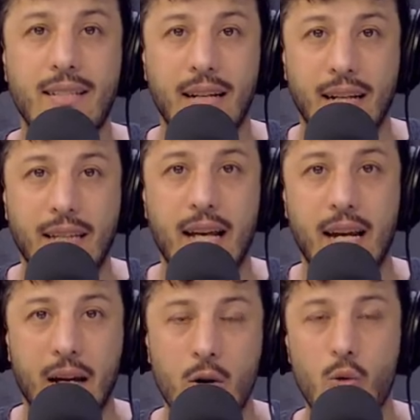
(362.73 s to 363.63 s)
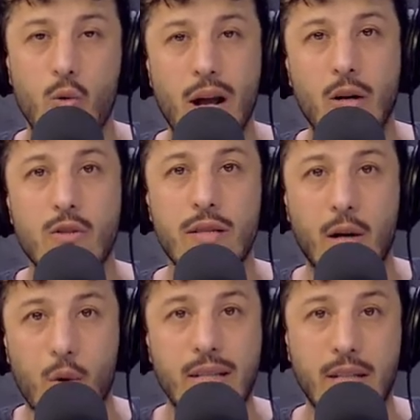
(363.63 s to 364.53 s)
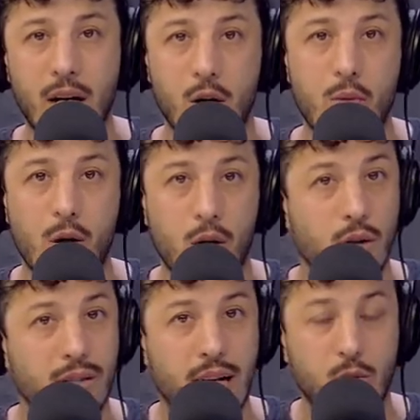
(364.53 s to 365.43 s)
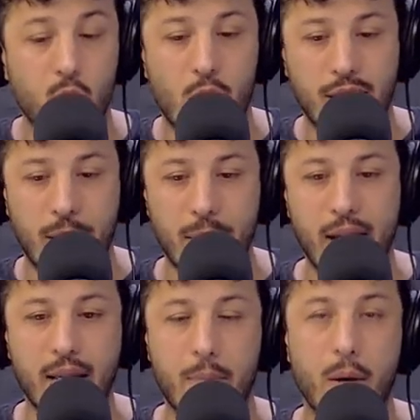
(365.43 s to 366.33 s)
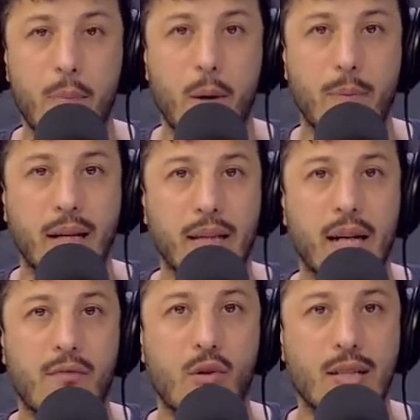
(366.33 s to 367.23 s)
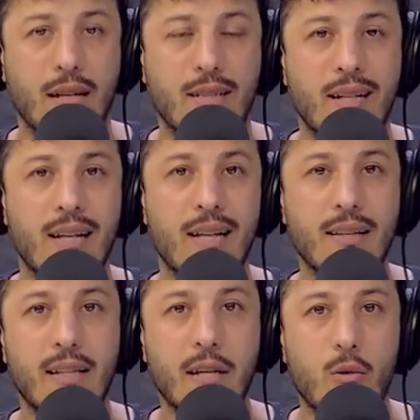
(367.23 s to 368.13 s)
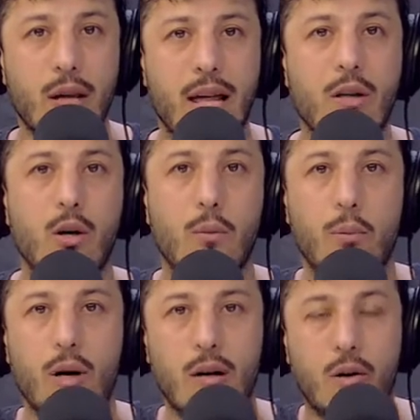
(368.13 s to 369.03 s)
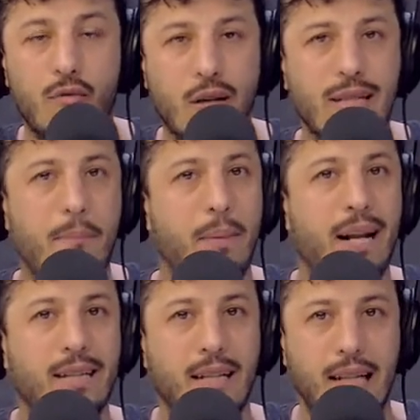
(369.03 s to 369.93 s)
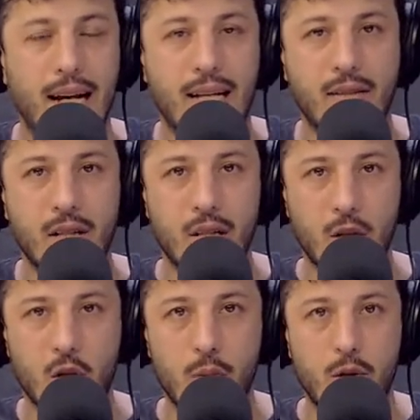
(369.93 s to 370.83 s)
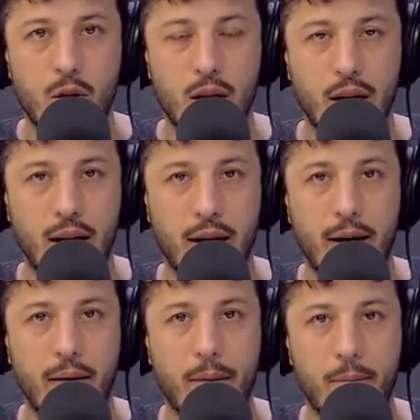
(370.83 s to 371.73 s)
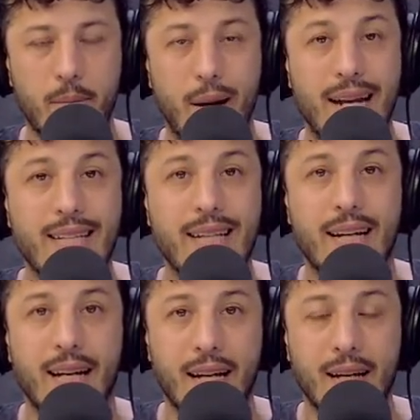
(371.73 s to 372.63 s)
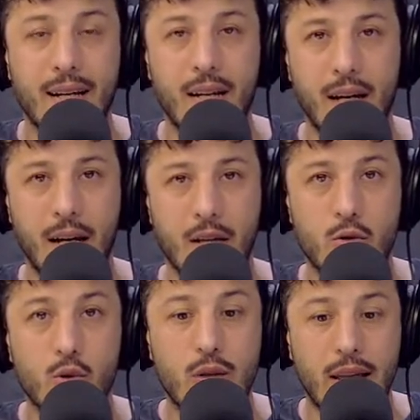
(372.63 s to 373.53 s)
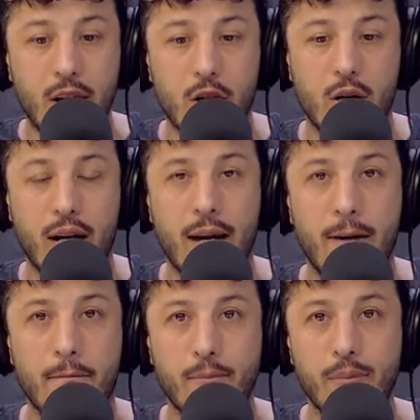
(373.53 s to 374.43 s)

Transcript: y que tiene una consecuencia en cómo se actúa también después por parte de las fuerzas de seguridad o, fuerzas paraestatales, como eh, parece que eh, sucedió en